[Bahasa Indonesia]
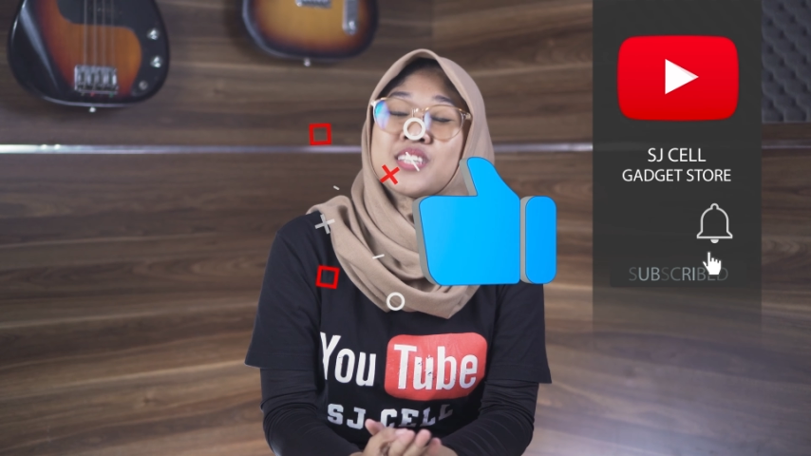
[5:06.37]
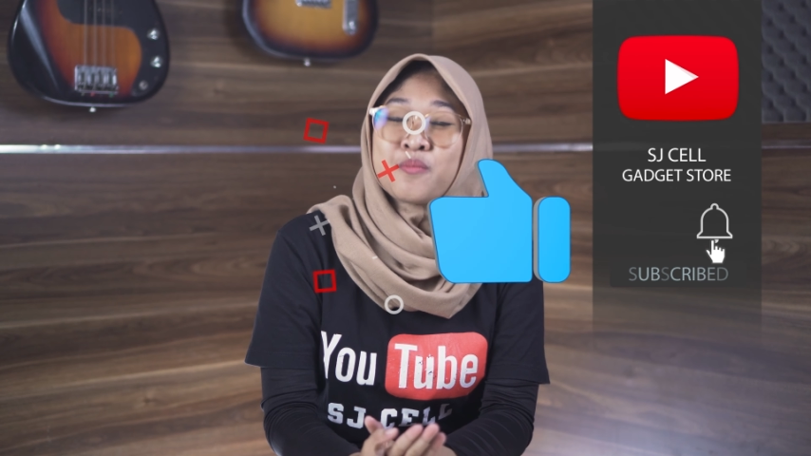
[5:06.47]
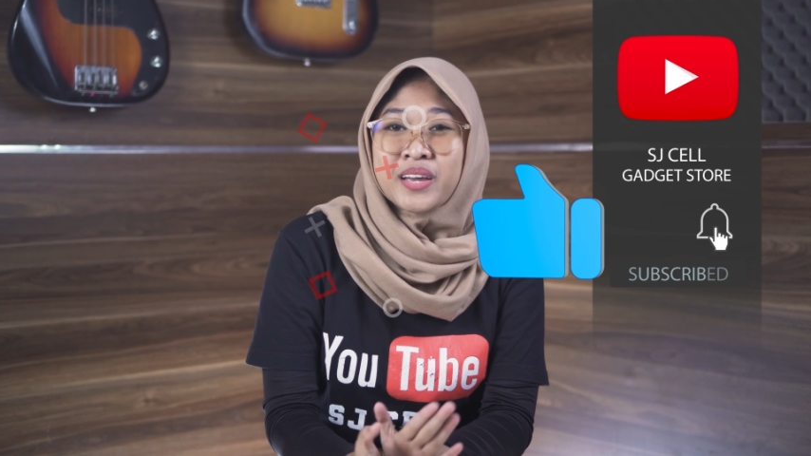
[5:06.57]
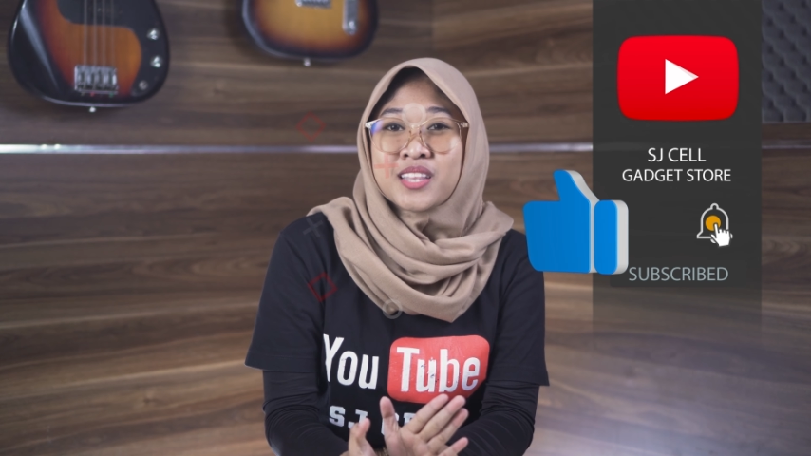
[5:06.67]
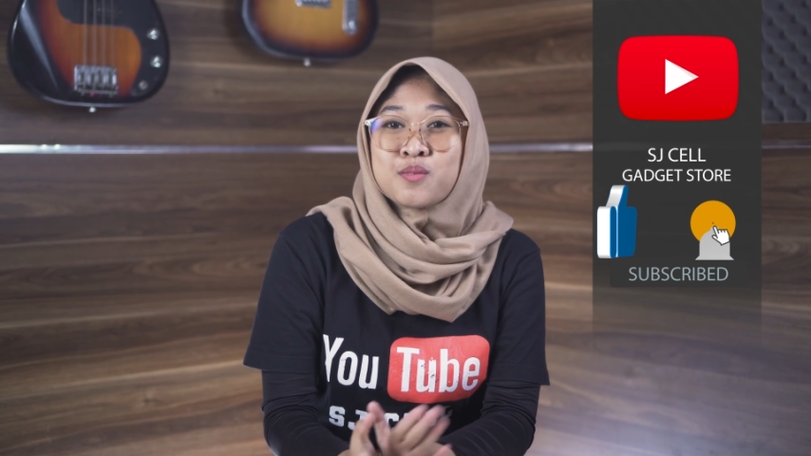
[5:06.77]

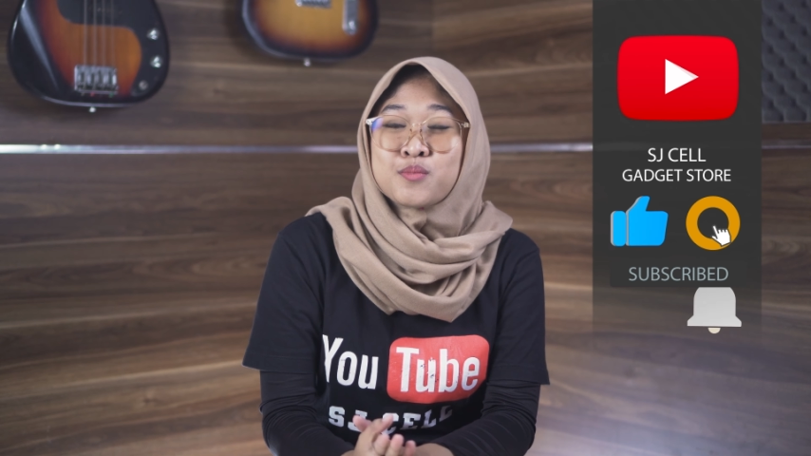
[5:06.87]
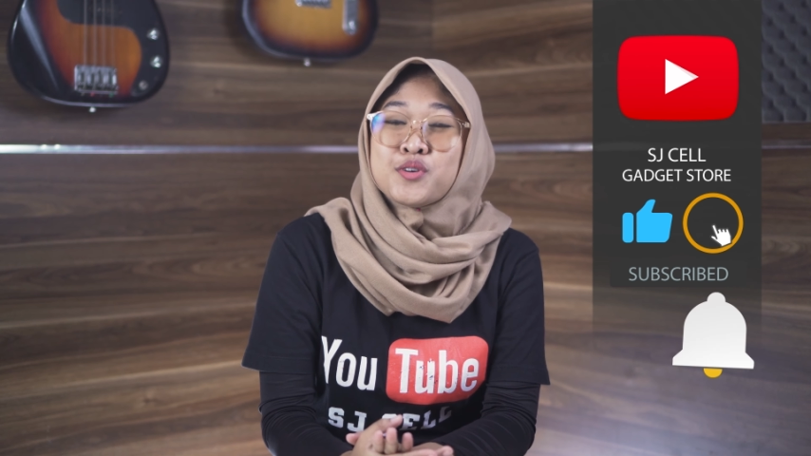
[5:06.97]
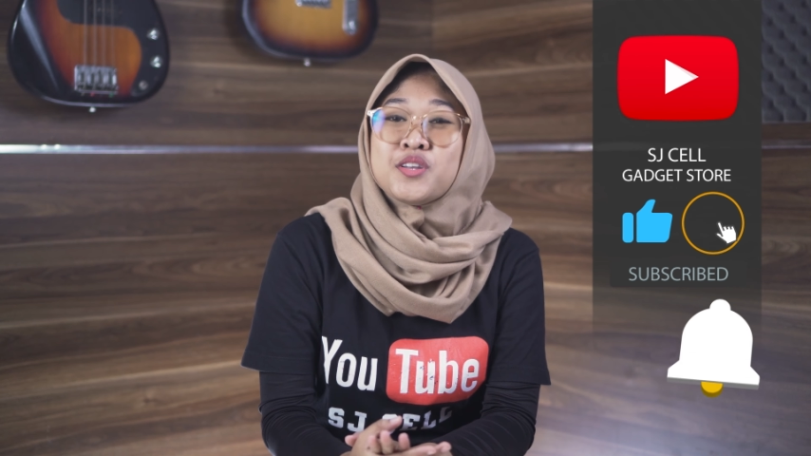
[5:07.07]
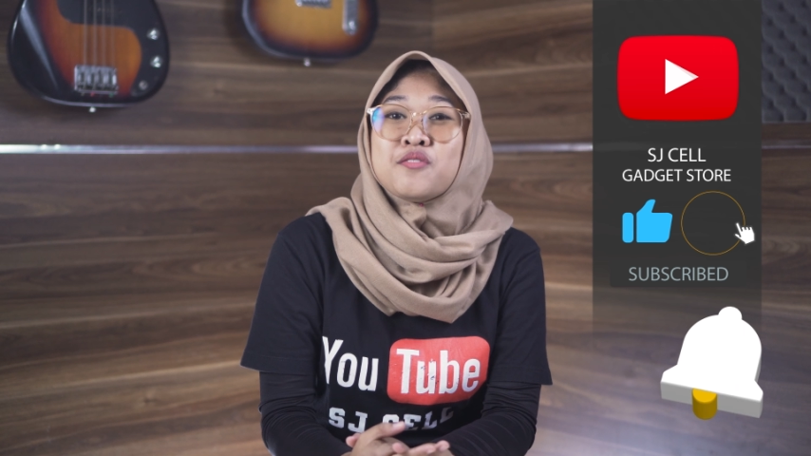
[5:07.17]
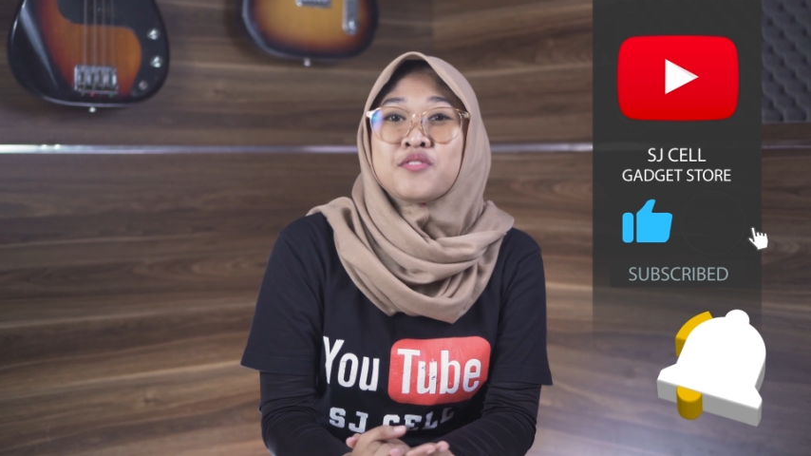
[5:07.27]
Sampai ketemu
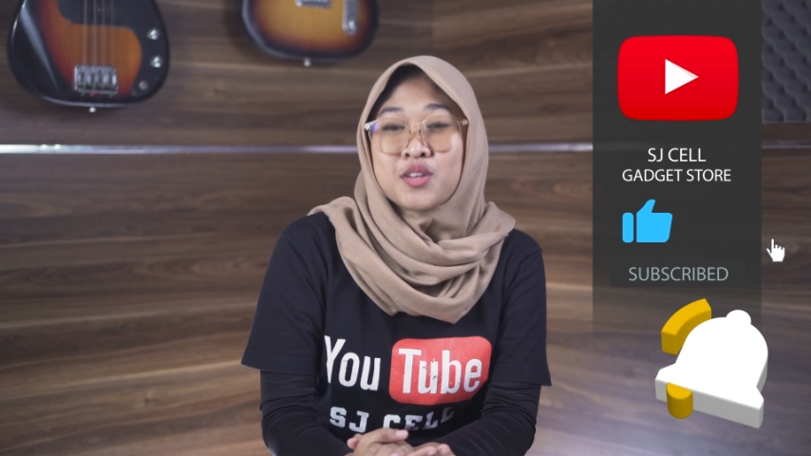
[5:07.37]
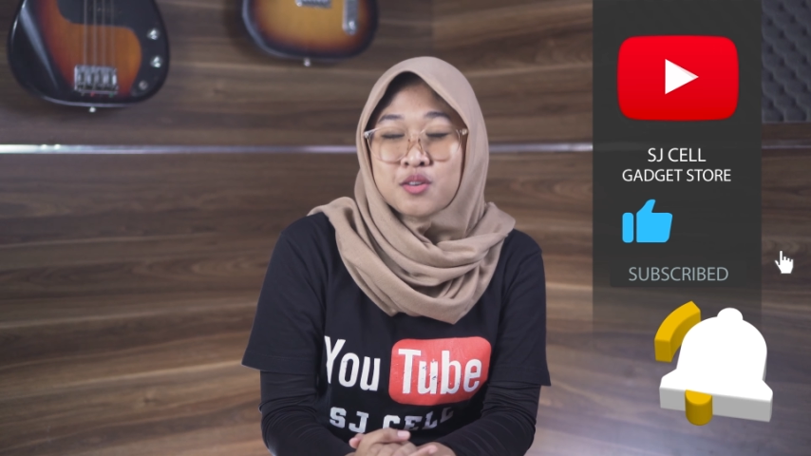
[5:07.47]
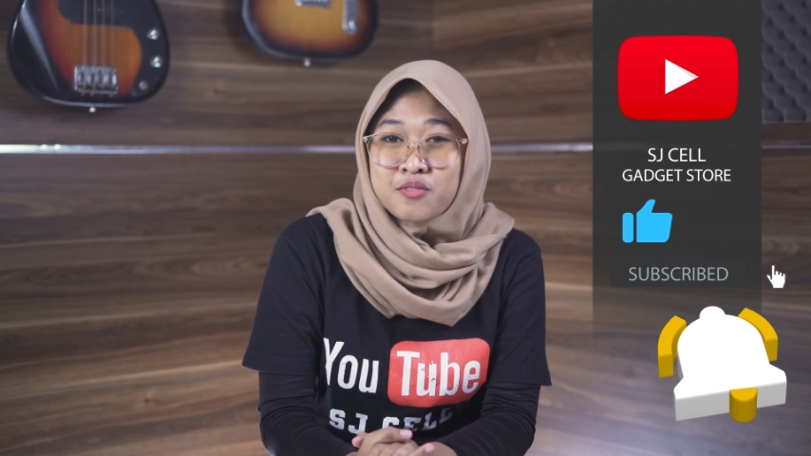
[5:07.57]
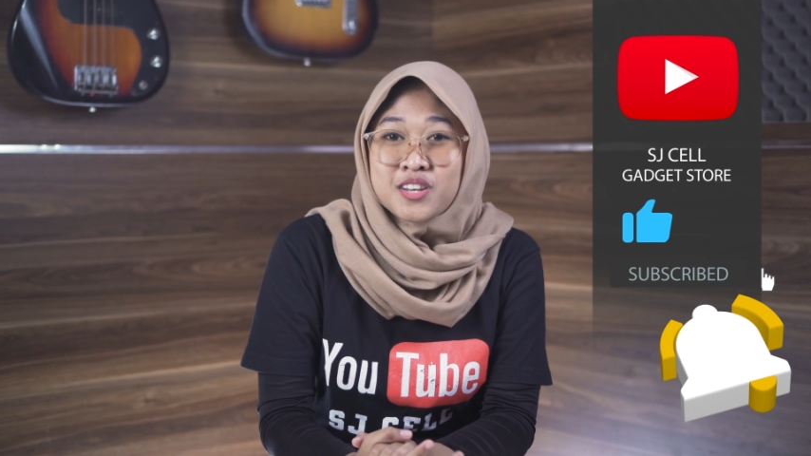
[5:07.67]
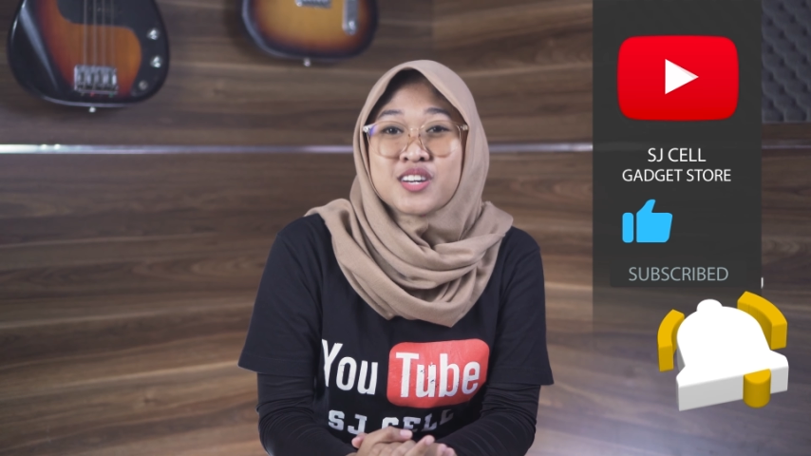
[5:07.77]
di
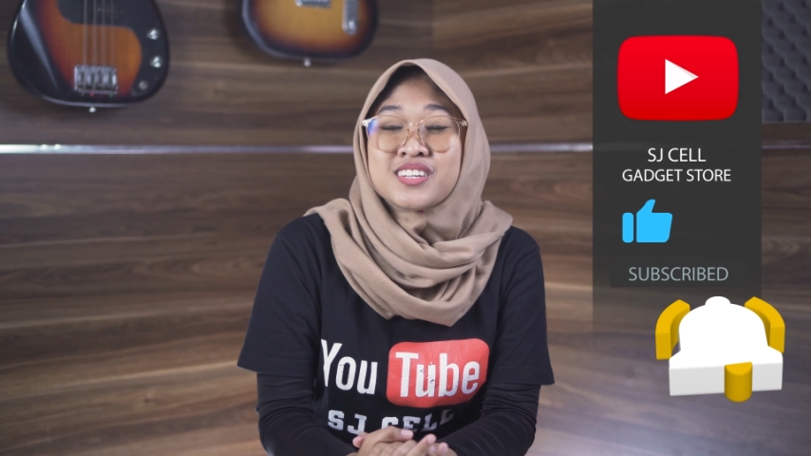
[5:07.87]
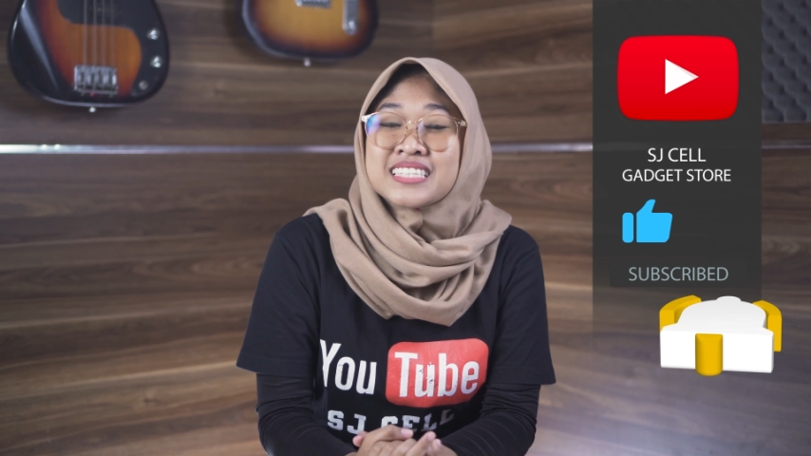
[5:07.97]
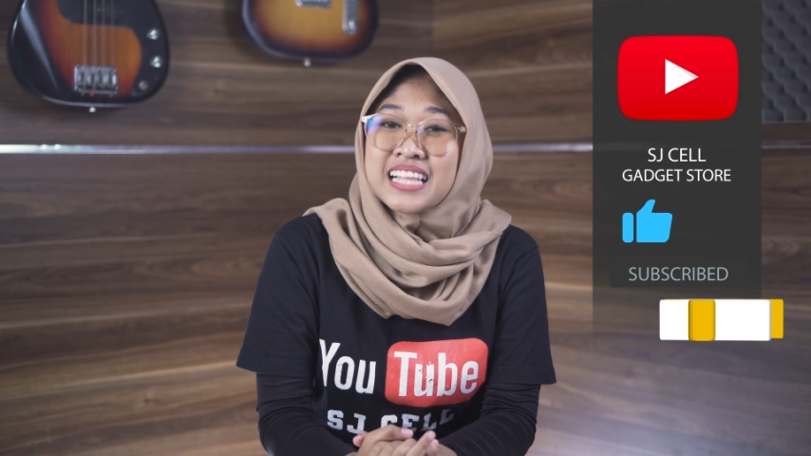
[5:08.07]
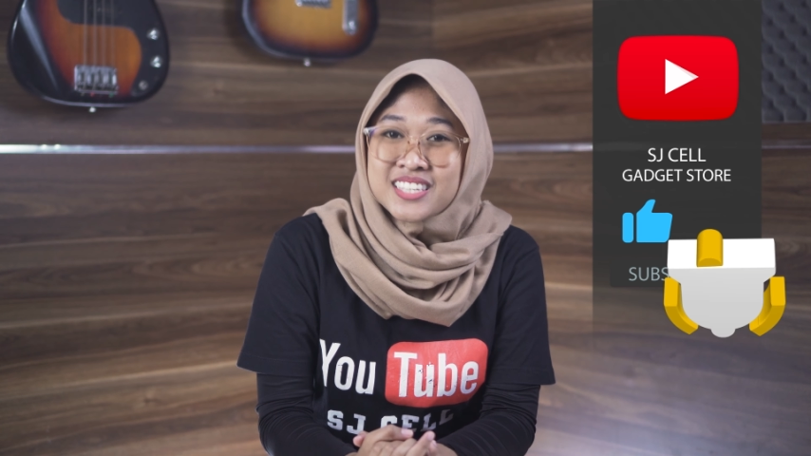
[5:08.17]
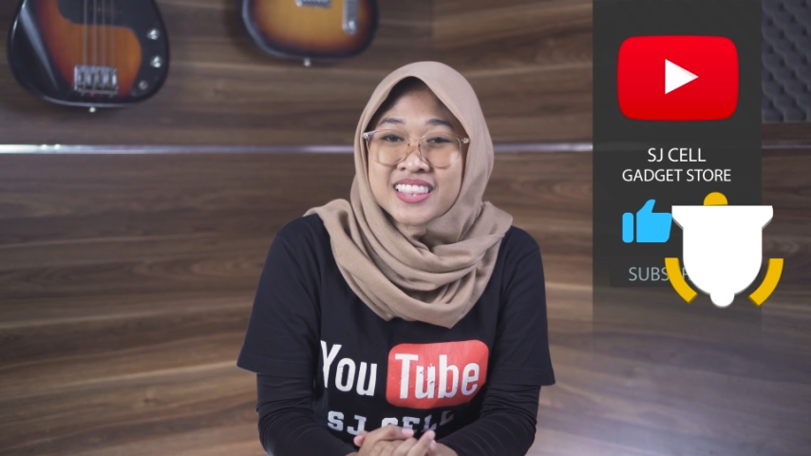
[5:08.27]
video-video
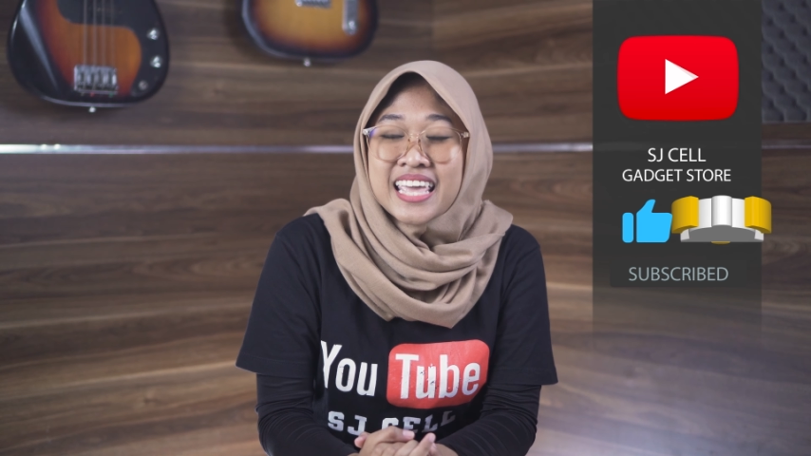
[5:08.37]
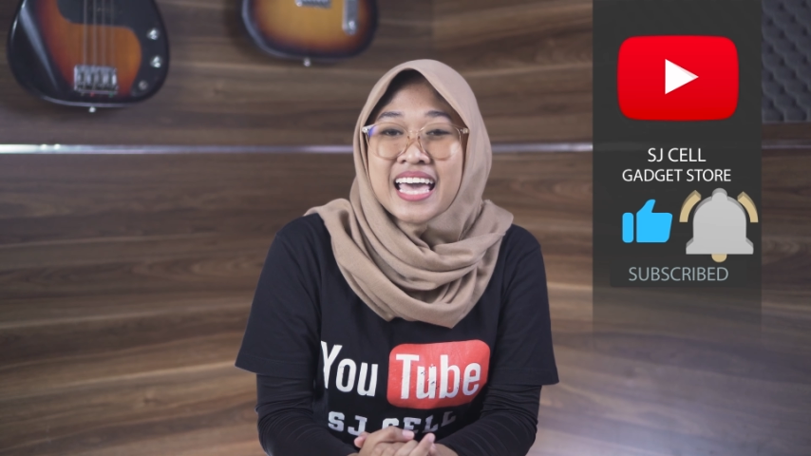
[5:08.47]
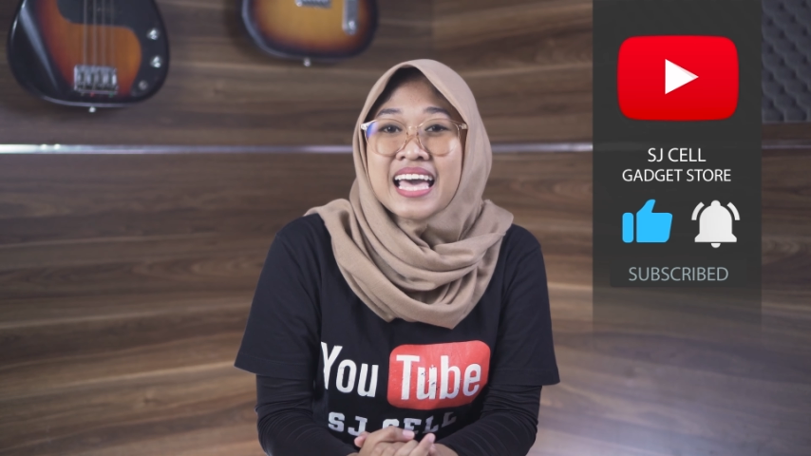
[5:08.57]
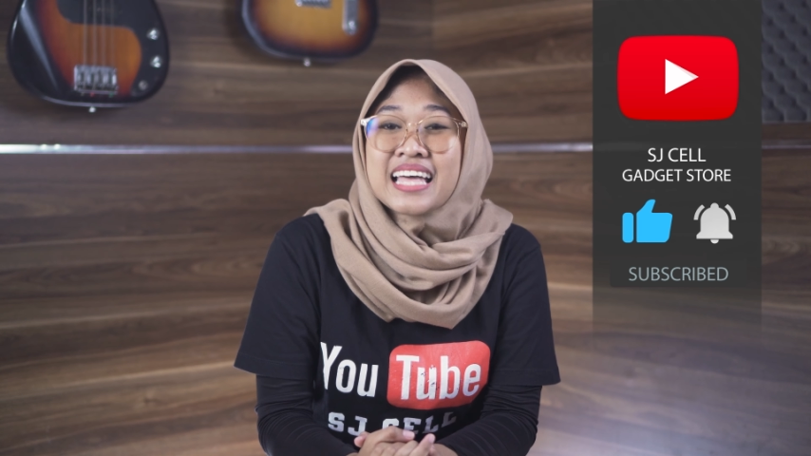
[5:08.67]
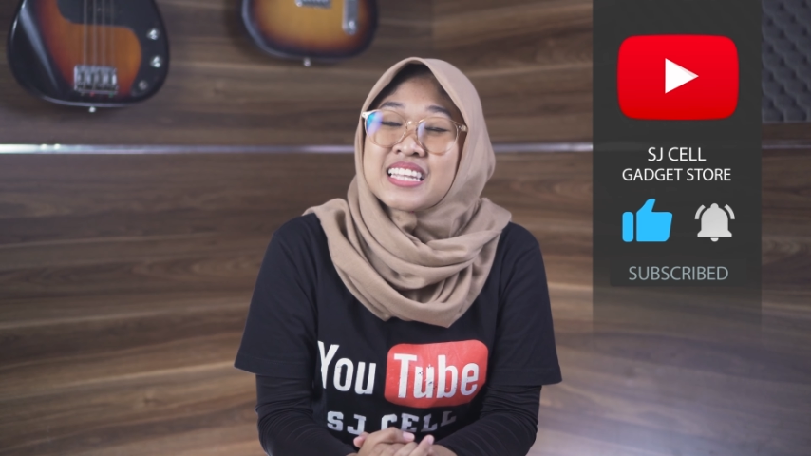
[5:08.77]

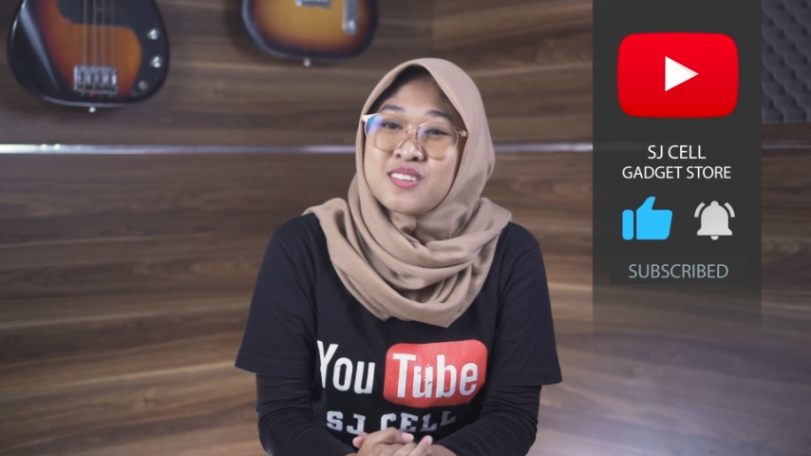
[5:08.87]
selanjutnya.